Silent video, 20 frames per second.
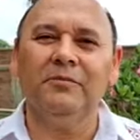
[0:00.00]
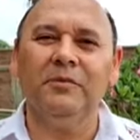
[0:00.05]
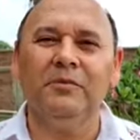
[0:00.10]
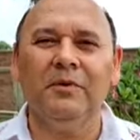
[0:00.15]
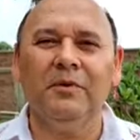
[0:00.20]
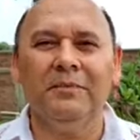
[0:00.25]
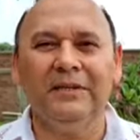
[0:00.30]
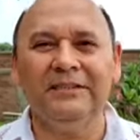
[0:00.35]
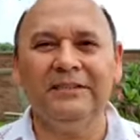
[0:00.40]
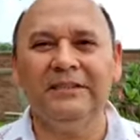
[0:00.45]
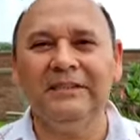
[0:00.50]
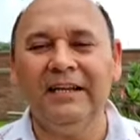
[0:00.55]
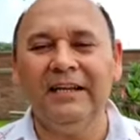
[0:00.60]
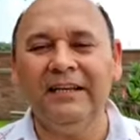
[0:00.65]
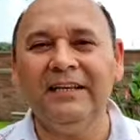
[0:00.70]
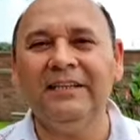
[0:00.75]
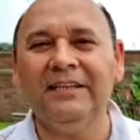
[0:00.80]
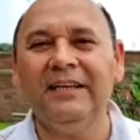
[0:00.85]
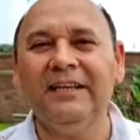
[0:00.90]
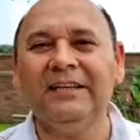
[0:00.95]
mi mamacita
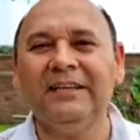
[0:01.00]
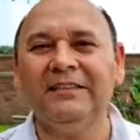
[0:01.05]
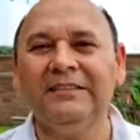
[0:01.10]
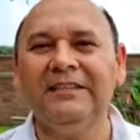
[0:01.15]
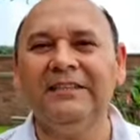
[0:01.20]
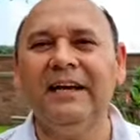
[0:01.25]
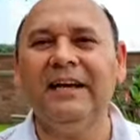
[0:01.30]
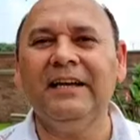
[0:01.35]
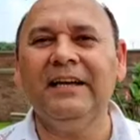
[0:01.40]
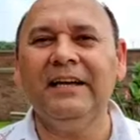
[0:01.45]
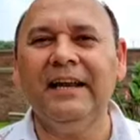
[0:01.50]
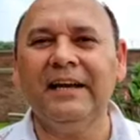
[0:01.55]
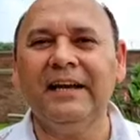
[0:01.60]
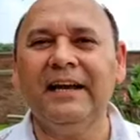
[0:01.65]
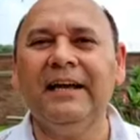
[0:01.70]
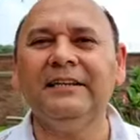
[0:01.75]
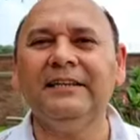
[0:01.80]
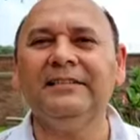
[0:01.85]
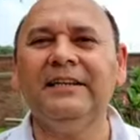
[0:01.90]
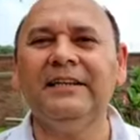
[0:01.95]
linda que está en la
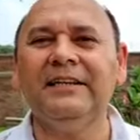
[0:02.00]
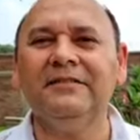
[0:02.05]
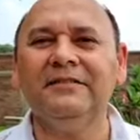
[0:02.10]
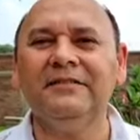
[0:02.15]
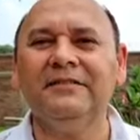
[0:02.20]
casa